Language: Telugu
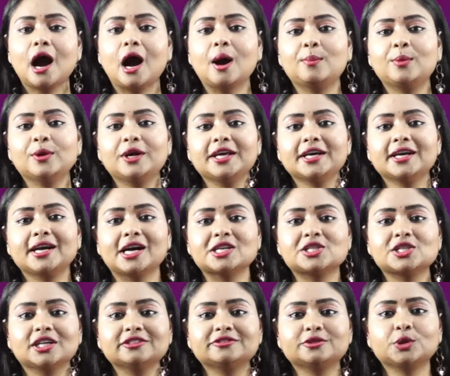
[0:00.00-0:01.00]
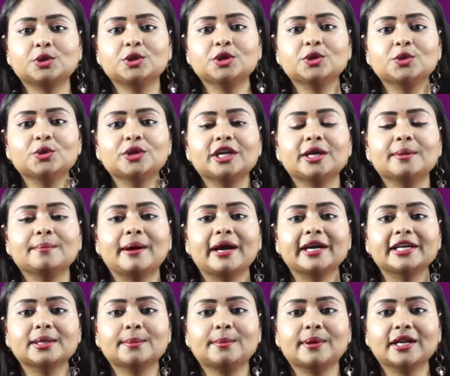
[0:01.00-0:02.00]
అప్పుడే గజాసురుడు గూడు నుండి
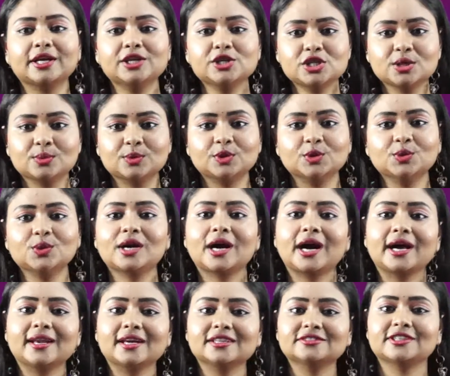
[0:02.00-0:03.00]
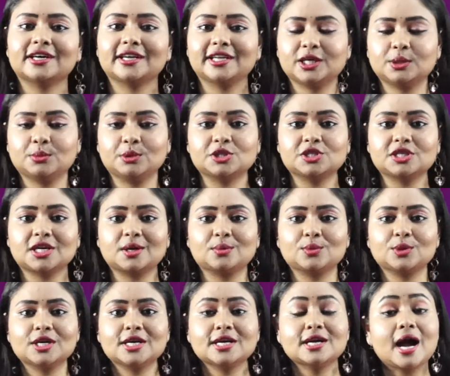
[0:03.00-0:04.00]
బయటపడి శివుడు కైలాసానికి
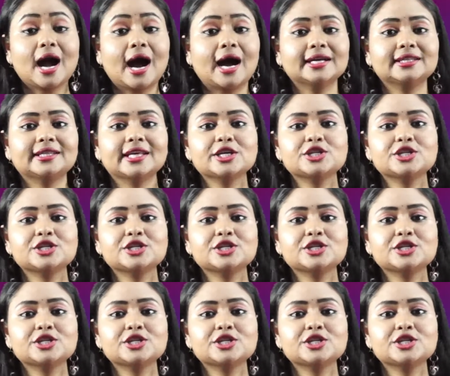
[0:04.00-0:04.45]
వచ్చాడు అయితే